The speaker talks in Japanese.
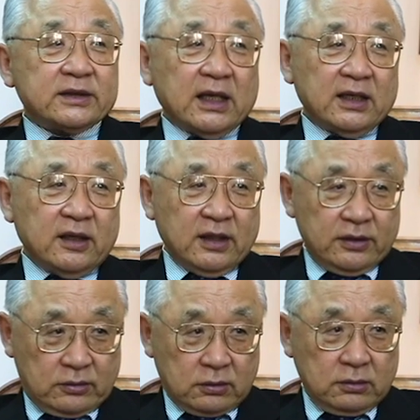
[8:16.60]
えてあげなさい
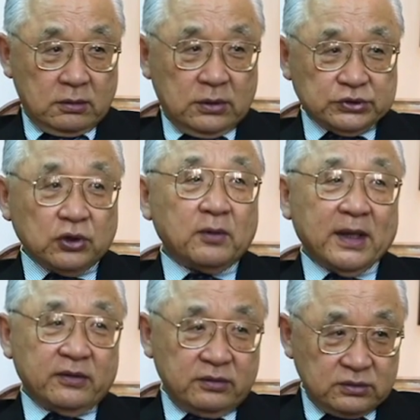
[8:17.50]
と、商
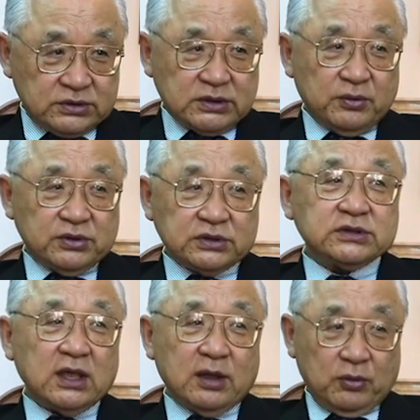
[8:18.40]
売するにしても人
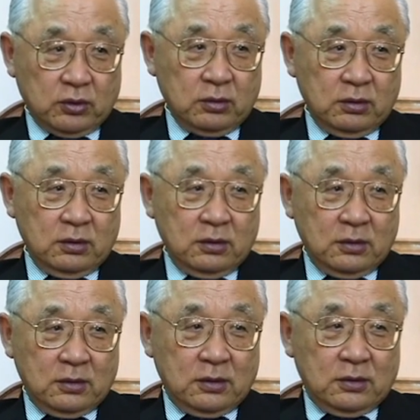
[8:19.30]
生でも
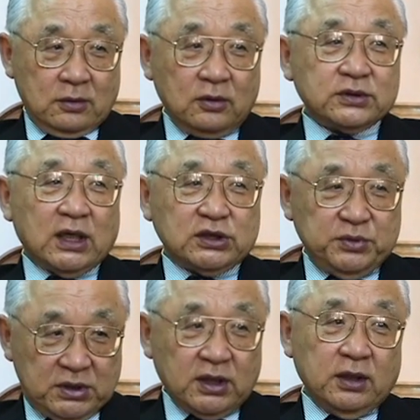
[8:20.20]
そして初
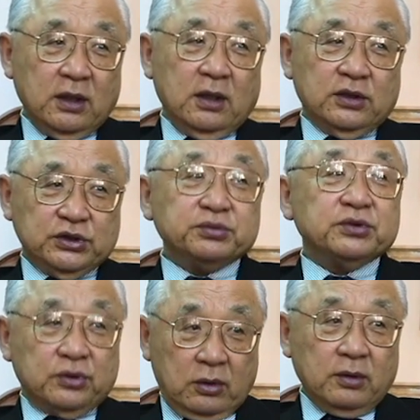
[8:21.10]
めて自
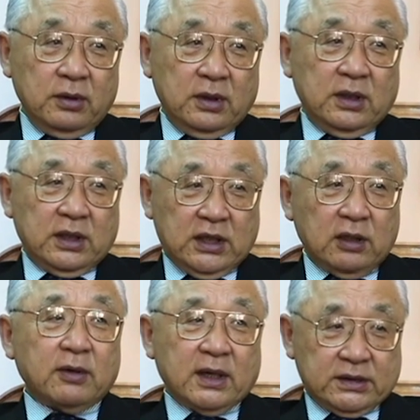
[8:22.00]
分の
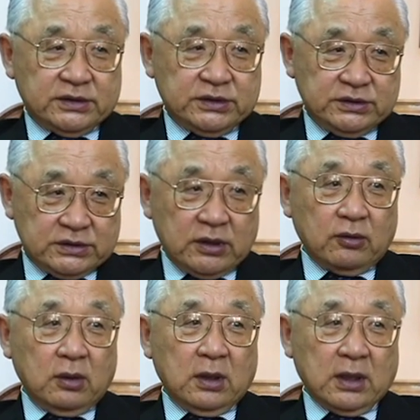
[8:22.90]
平和な人生
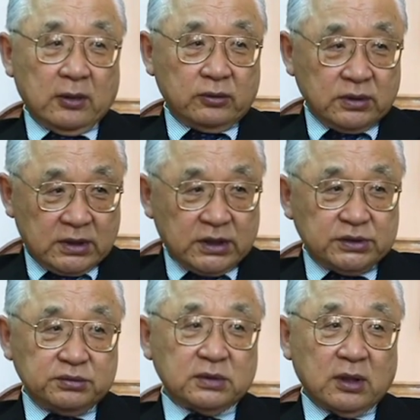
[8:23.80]
をが遅れて
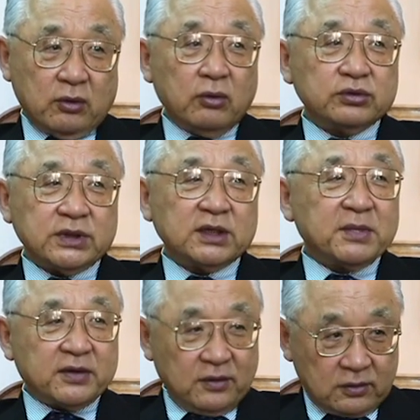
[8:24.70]
自分が幸福になり
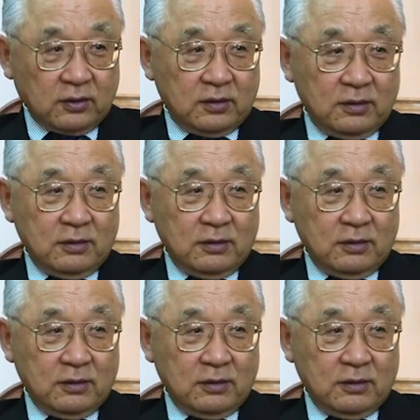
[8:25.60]
ますよと